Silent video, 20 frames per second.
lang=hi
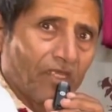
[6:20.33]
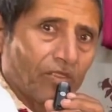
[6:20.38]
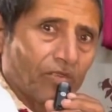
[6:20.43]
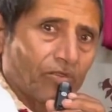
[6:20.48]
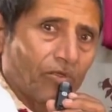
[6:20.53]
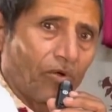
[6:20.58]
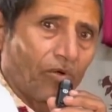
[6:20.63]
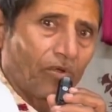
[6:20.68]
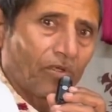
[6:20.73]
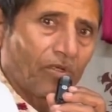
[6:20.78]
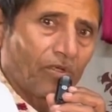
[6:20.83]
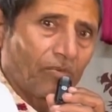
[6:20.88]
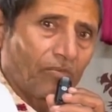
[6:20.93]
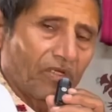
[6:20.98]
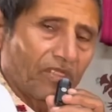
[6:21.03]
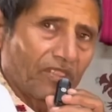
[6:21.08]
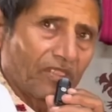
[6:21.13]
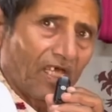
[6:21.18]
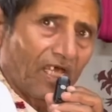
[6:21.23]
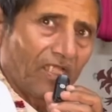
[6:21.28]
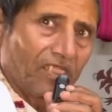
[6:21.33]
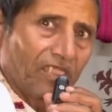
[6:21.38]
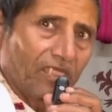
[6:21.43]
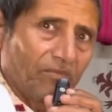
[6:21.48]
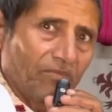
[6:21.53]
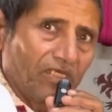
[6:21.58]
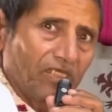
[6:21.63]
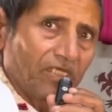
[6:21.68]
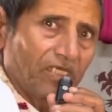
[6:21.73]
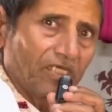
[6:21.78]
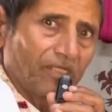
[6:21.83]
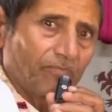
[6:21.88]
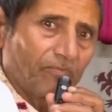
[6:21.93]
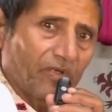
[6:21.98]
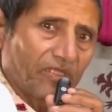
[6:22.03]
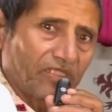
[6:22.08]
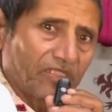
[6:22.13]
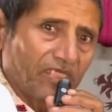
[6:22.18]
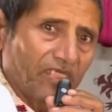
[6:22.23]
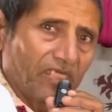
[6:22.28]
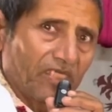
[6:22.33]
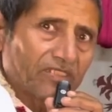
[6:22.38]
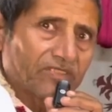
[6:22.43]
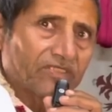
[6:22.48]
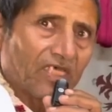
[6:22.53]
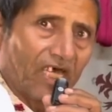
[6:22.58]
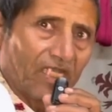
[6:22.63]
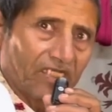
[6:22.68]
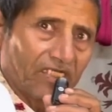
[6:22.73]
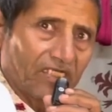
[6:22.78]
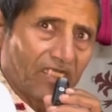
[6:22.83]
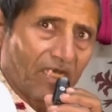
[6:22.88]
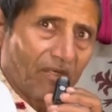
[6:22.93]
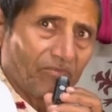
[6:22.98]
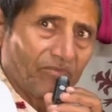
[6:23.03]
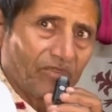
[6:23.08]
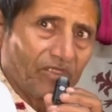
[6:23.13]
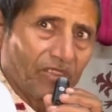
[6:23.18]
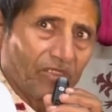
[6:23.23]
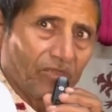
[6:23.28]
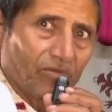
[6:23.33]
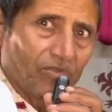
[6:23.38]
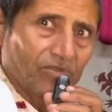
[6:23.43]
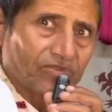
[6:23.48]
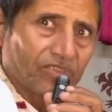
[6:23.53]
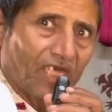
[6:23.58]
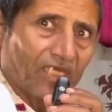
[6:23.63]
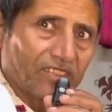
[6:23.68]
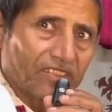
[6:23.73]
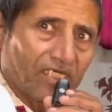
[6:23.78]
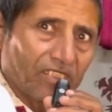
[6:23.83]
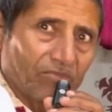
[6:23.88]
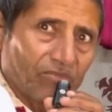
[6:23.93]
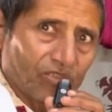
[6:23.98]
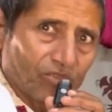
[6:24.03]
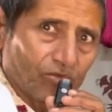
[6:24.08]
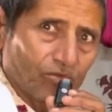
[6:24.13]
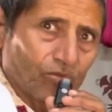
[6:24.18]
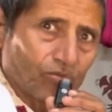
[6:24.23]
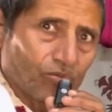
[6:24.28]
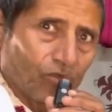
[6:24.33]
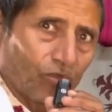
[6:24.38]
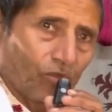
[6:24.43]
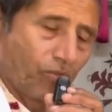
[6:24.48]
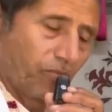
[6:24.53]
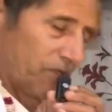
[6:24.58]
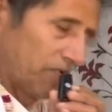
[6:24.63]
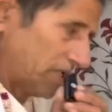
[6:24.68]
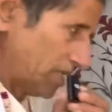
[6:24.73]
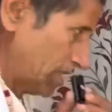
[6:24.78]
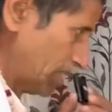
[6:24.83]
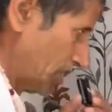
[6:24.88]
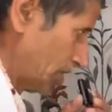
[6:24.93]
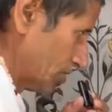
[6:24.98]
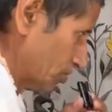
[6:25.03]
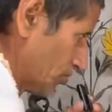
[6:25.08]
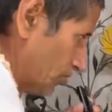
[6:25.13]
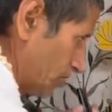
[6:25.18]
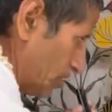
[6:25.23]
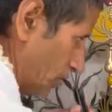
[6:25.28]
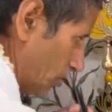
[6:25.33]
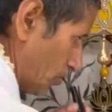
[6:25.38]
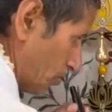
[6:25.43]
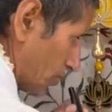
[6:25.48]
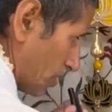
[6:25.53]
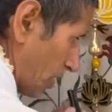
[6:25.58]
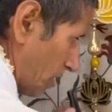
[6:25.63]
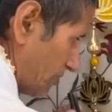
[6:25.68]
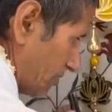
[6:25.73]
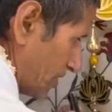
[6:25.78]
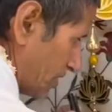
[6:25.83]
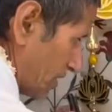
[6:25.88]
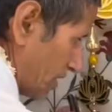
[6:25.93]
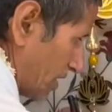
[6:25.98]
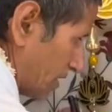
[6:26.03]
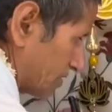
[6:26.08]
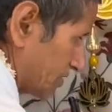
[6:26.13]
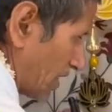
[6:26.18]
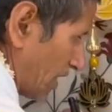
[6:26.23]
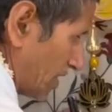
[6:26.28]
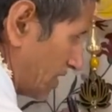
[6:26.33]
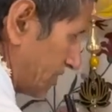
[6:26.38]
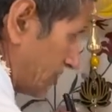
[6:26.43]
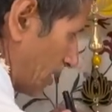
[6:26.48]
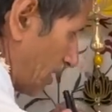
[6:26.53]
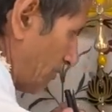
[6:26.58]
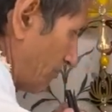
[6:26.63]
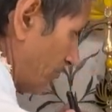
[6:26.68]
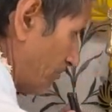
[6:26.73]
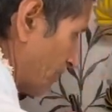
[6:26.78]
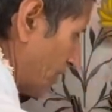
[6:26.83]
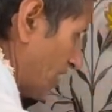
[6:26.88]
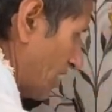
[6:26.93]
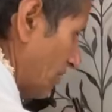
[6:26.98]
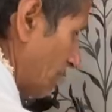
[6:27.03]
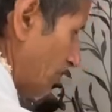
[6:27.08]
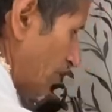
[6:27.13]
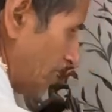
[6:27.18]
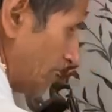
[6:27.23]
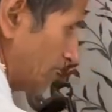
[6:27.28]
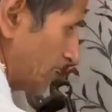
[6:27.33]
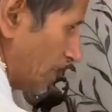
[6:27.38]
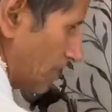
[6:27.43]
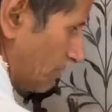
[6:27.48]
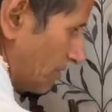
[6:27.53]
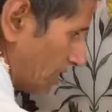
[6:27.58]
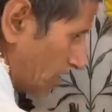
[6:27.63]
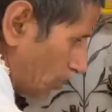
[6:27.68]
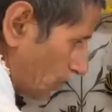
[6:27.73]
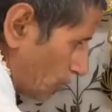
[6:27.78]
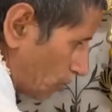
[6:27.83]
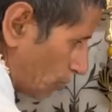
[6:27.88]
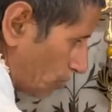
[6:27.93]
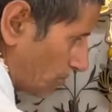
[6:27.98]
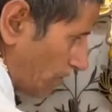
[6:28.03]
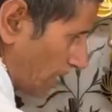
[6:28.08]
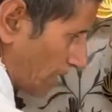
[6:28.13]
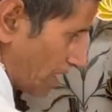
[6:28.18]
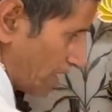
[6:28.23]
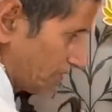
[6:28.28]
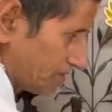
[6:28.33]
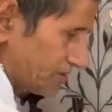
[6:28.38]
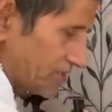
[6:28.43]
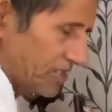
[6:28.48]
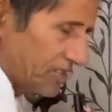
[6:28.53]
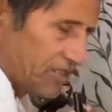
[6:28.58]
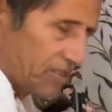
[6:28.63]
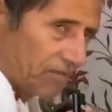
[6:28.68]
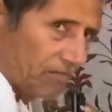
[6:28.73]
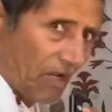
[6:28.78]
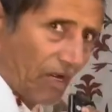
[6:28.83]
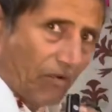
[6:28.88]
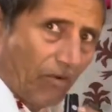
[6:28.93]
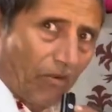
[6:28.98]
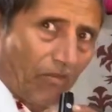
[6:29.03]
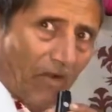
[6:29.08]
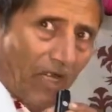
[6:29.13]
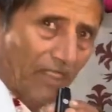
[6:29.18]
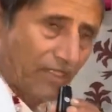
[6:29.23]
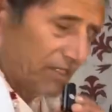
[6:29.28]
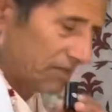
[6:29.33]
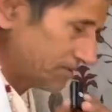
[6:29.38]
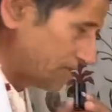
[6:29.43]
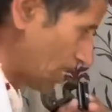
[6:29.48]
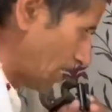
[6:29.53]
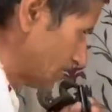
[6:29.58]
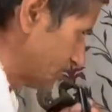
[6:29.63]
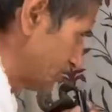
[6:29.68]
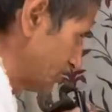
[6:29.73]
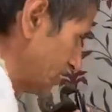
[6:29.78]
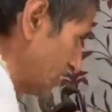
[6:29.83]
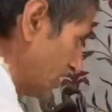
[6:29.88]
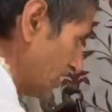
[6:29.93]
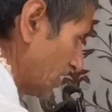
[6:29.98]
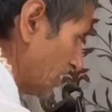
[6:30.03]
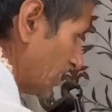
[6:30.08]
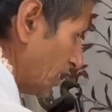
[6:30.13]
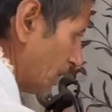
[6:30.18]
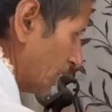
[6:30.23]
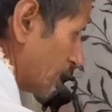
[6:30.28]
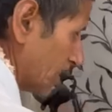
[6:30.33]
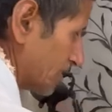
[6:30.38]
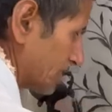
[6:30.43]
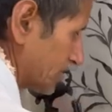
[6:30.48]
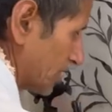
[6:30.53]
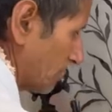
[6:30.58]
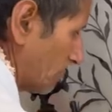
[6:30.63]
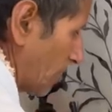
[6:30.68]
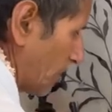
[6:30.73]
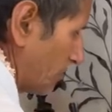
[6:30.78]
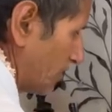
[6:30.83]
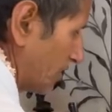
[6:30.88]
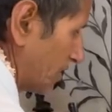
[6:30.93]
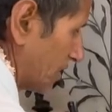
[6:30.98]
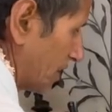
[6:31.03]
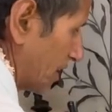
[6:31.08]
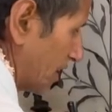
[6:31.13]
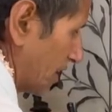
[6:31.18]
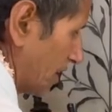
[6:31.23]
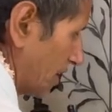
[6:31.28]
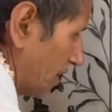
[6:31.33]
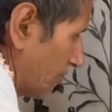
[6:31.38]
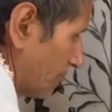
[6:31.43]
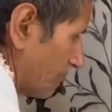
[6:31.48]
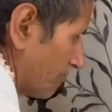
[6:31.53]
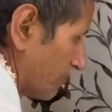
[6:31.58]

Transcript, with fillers: तो वृंदा देवी के पति हैं सालग्राम जी वो साक्षात विष्णु स्वरूप हैं तो ये उनका विग्रह है सालग्राम फिर ये मेरे गुरु महाराज श्री श्री बाबा माधव दास जी की सेवा विग्रह है